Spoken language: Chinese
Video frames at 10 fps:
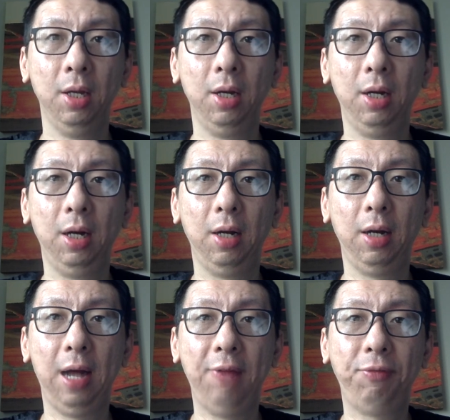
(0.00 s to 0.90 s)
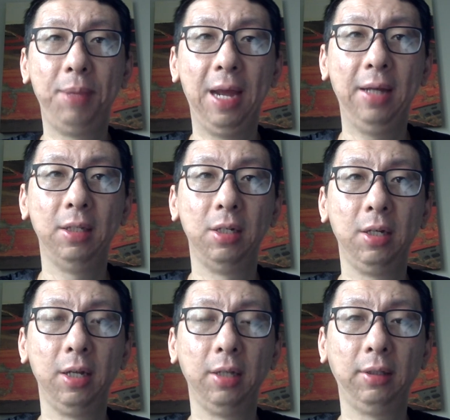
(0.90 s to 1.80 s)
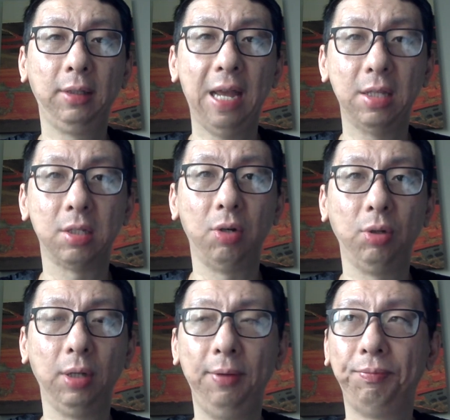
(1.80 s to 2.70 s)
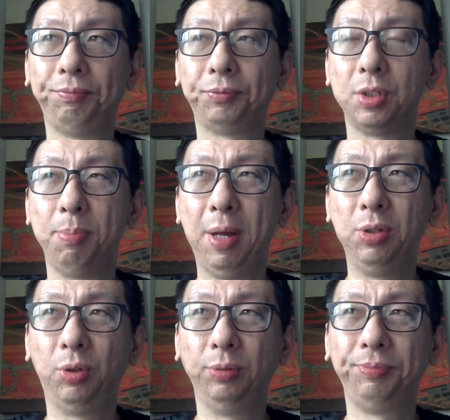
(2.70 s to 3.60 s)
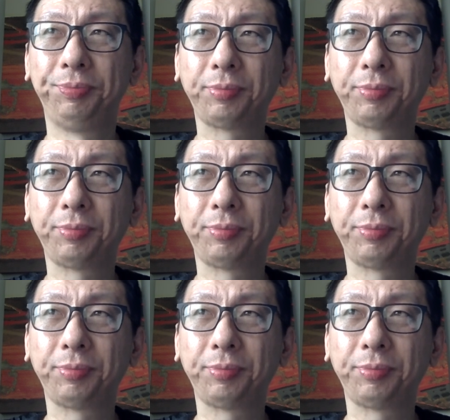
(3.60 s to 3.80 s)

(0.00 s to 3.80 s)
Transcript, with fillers: 呃 FBI 的人给带走的。这班农。